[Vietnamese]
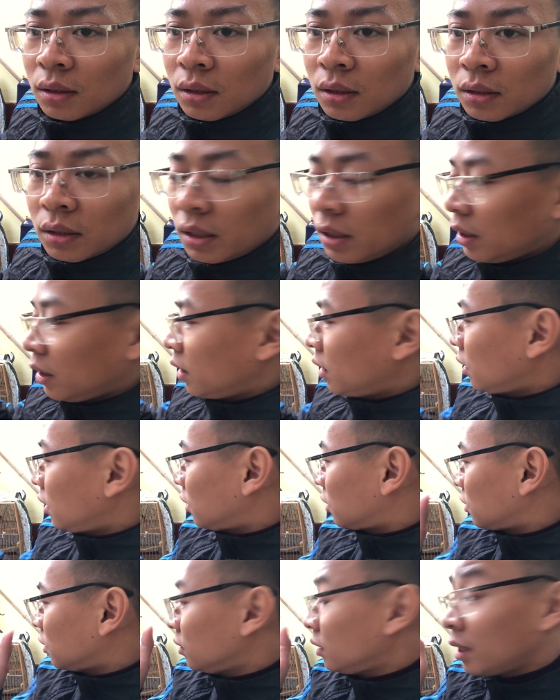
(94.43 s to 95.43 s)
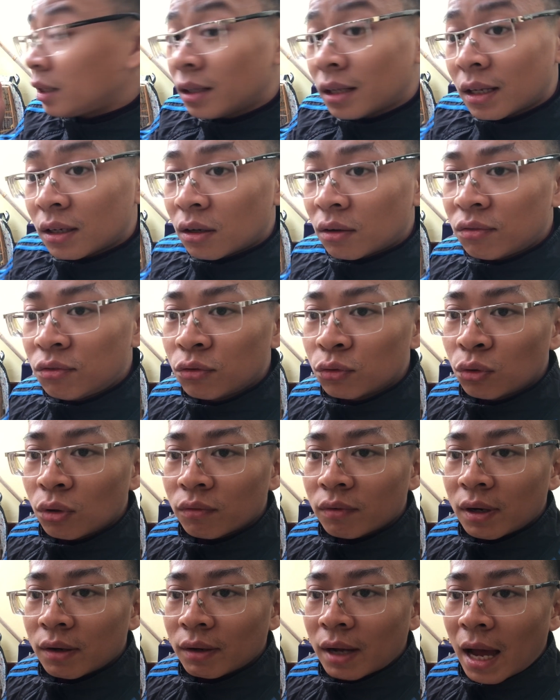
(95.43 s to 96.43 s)
thì thứ nhất là nó phụ thuộc
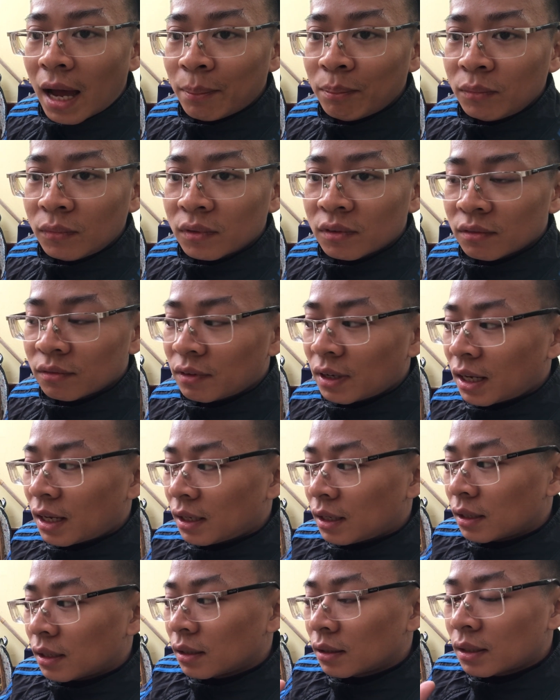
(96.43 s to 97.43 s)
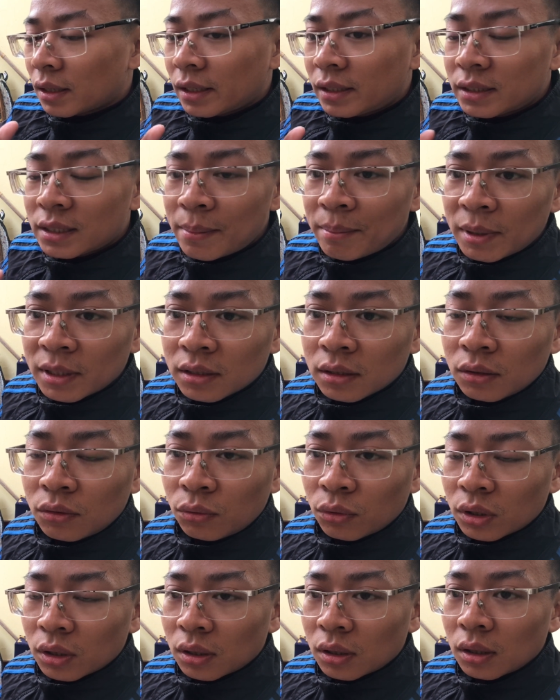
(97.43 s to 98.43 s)
vào cám và cách chăm các thứ
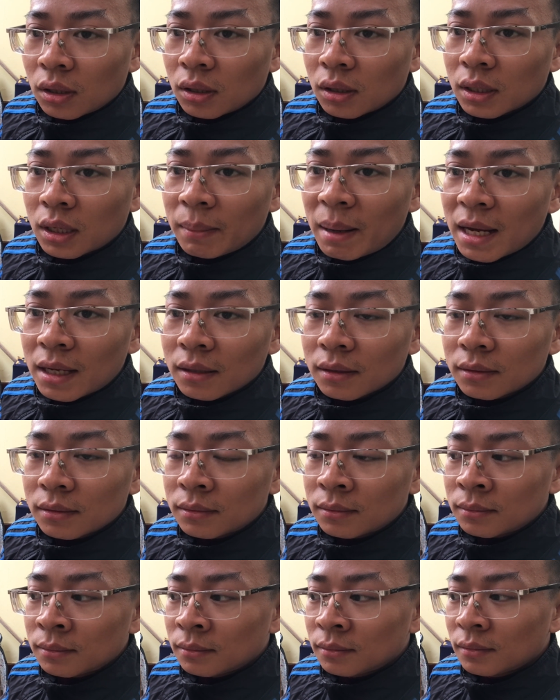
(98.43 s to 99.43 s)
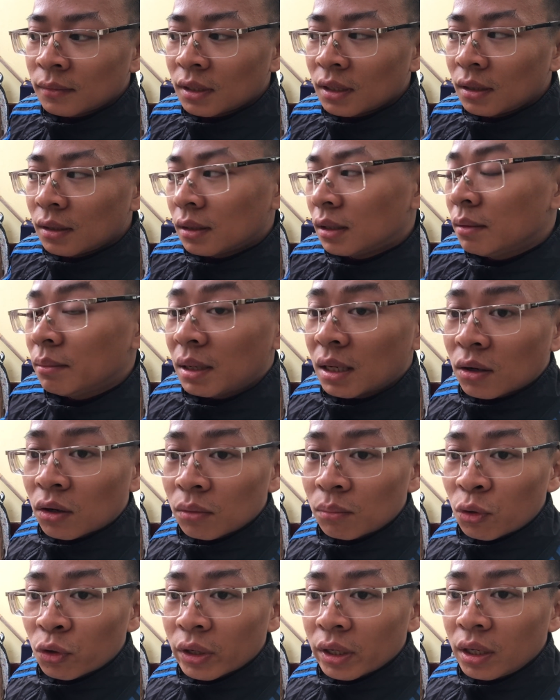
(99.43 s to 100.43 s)
của các bác. Nhưng mà
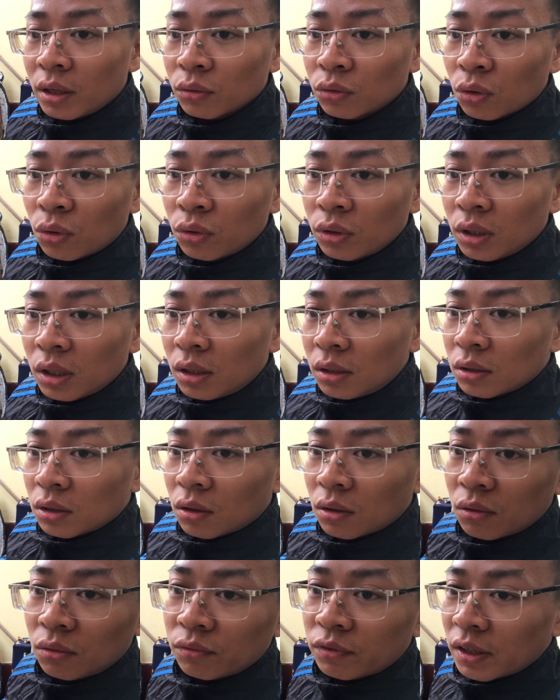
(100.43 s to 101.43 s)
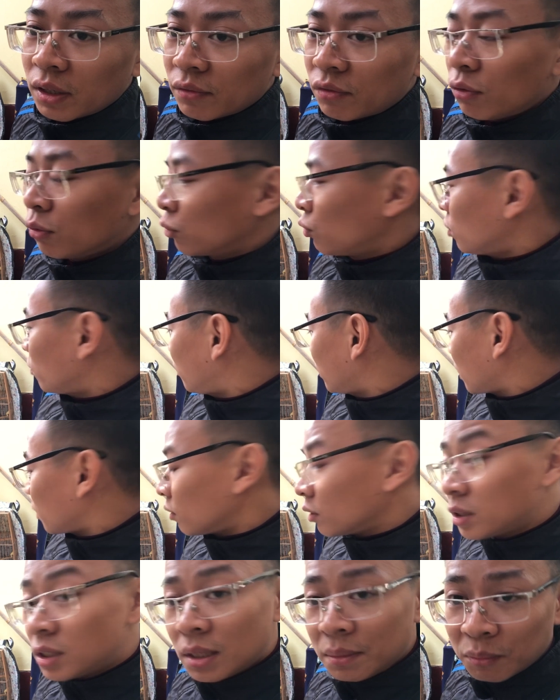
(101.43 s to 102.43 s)
còn một cái yếu tố nữa, nó phải phụ thuộc vào cái
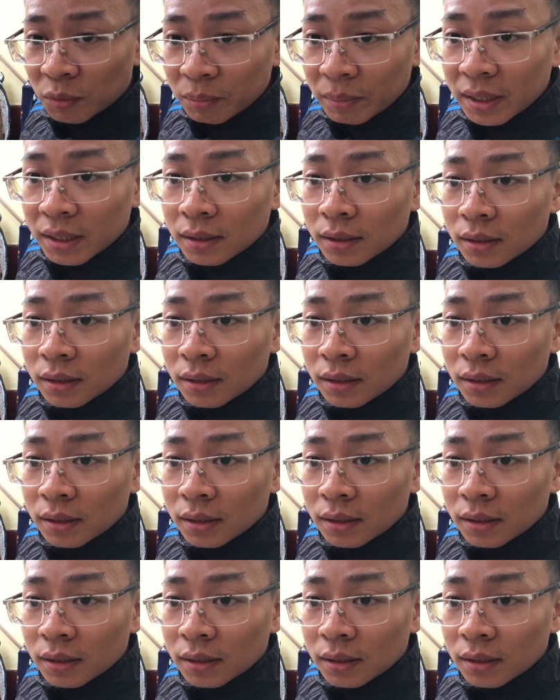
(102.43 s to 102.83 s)
con chim của mình.